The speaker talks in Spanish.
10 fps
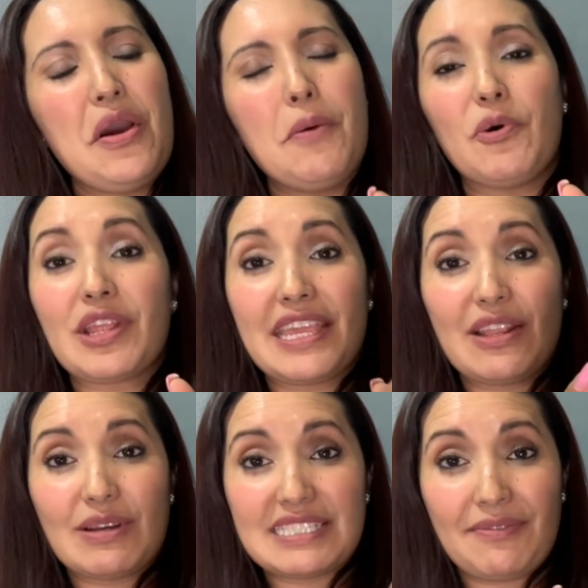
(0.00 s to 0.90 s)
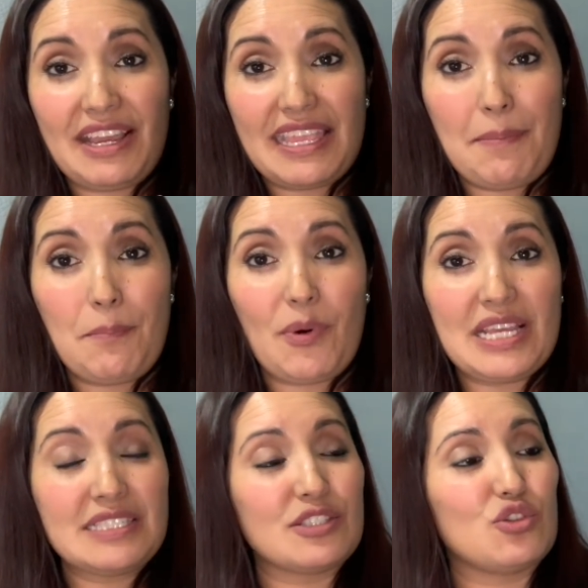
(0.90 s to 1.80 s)
porque quiero que se vayan
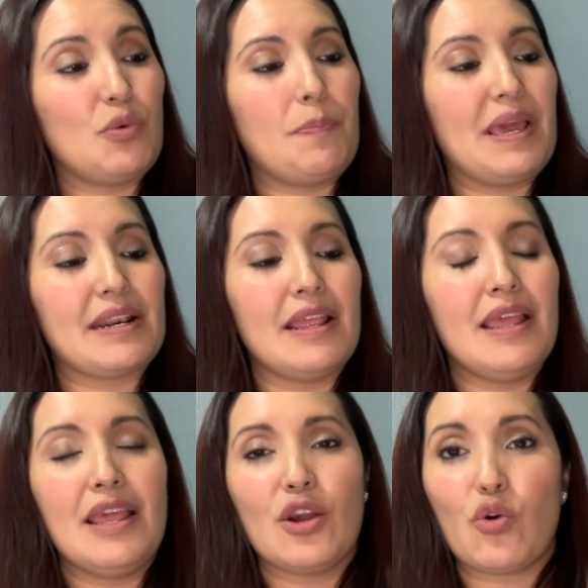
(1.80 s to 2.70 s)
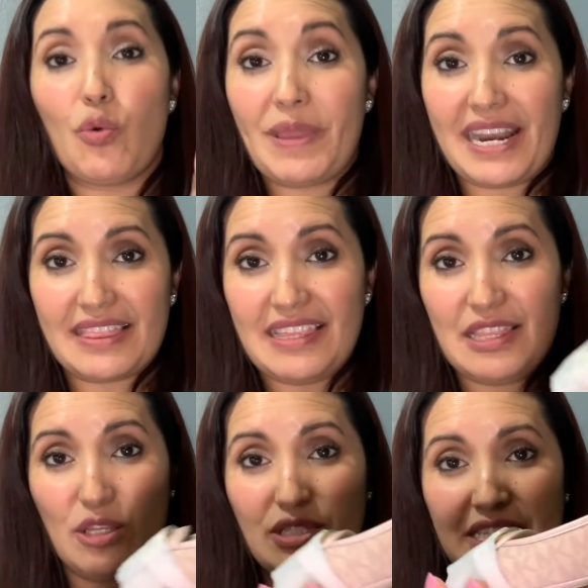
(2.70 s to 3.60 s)
pues súper
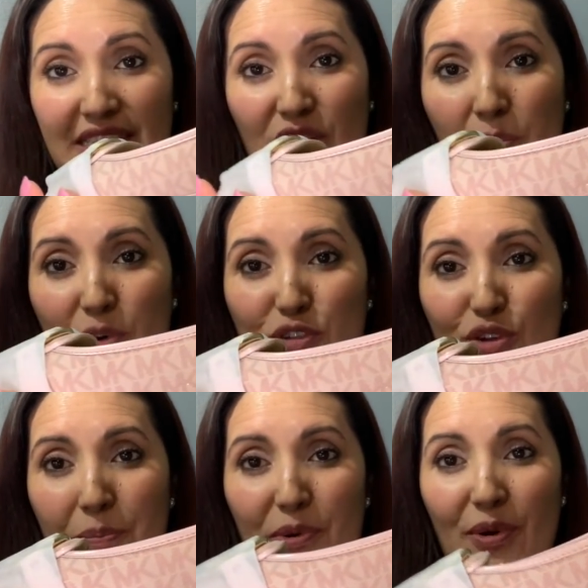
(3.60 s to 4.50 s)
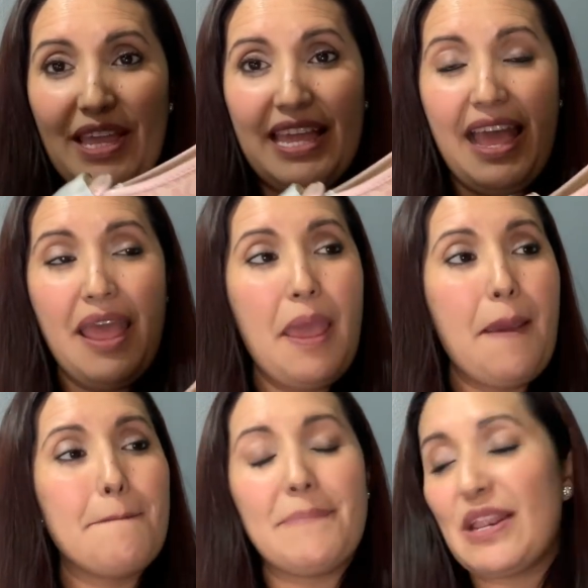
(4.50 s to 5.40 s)
cubiertitos así como los compró ella.
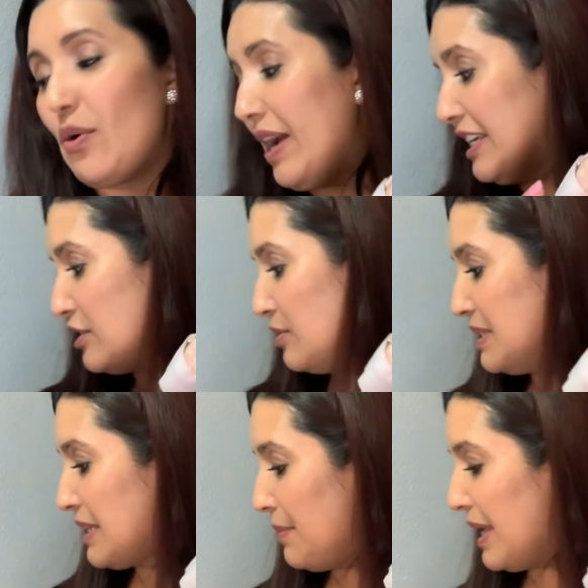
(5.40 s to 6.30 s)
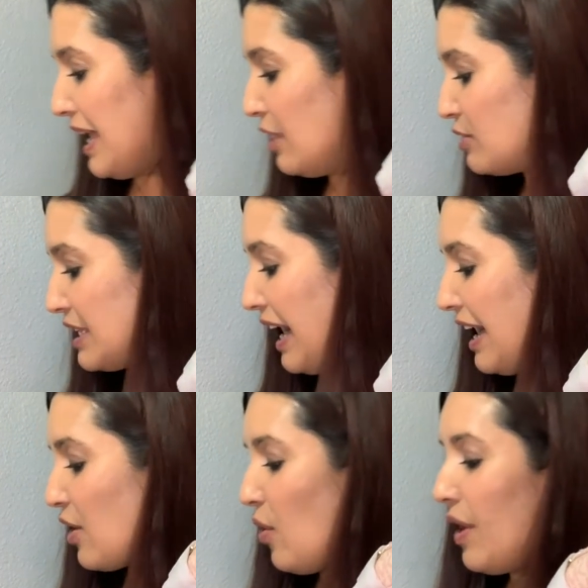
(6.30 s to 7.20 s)
Pero estos mis amigas los
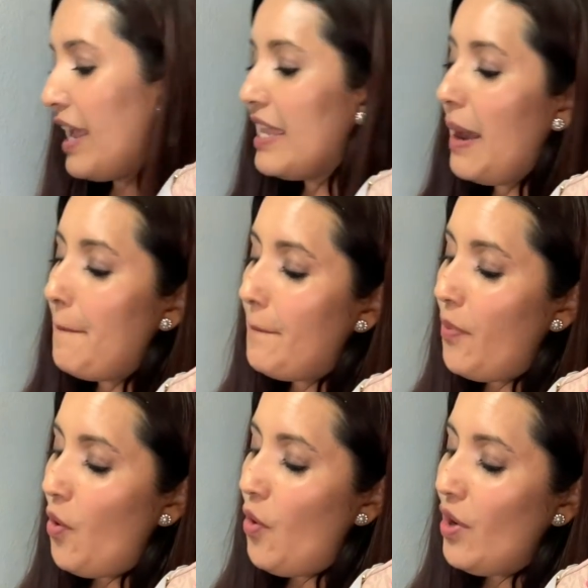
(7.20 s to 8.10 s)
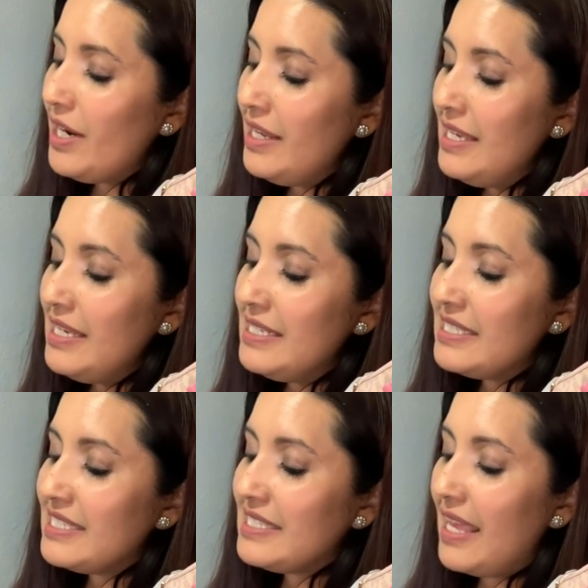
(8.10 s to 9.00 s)
agarró ella por
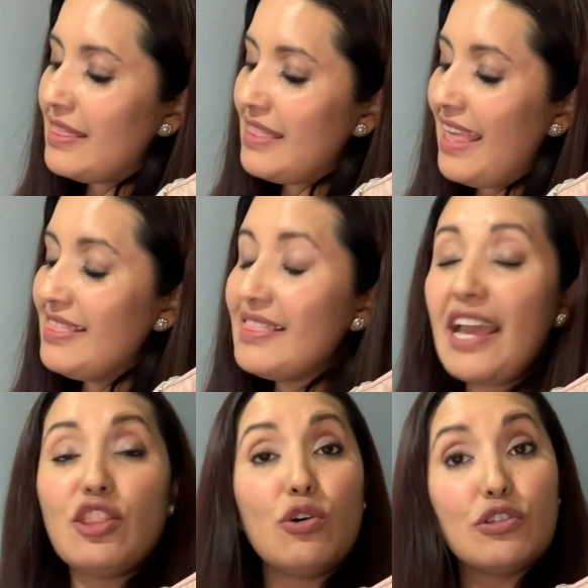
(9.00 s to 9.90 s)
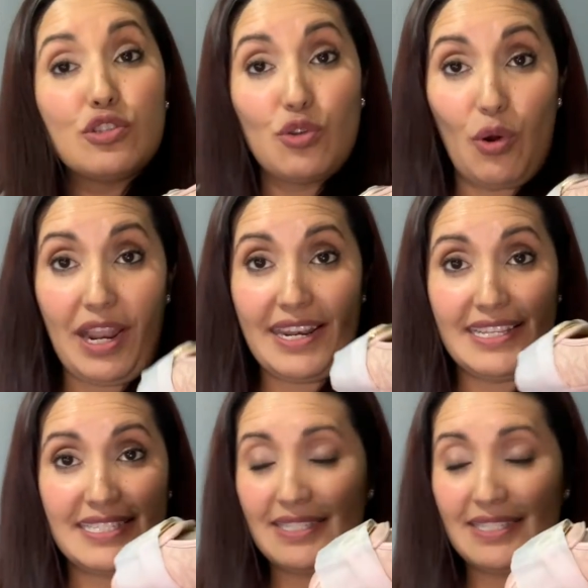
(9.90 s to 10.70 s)
72 dólares.